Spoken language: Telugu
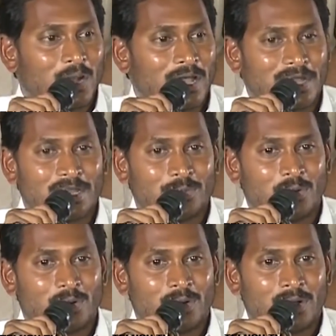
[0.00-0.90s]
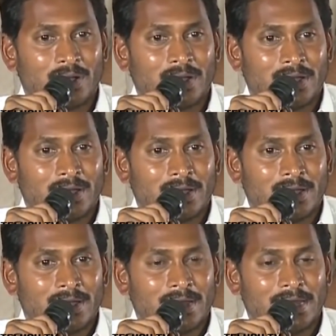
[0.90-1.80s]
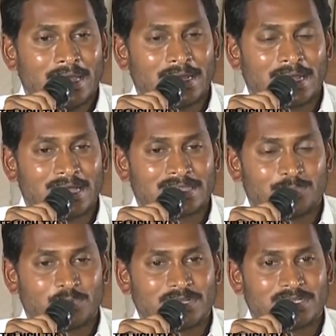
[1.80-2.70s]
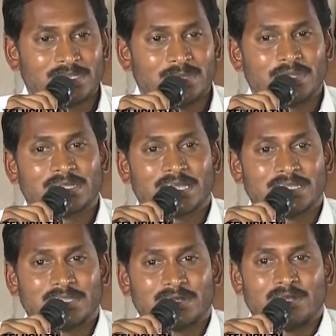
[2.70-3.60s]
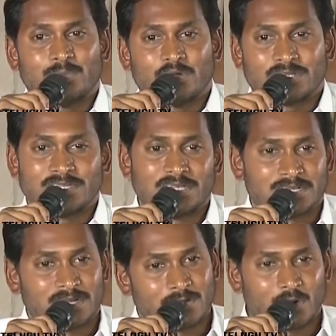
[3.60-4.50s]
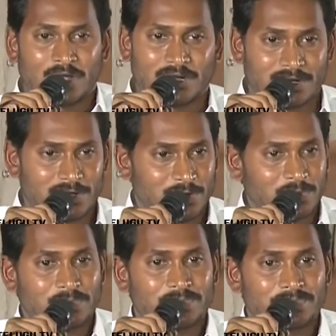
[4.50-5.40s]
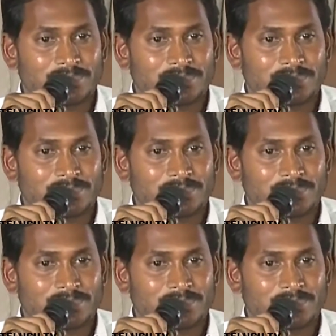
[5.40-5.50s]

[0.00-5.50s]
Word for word: ఇంకొక ఆయనేమో నేనుగా తప్పు చేసింది మిగతా ఇద్దరు నన్ను మోసం చేసినాను ఇంకొక ఆయన అంటాడు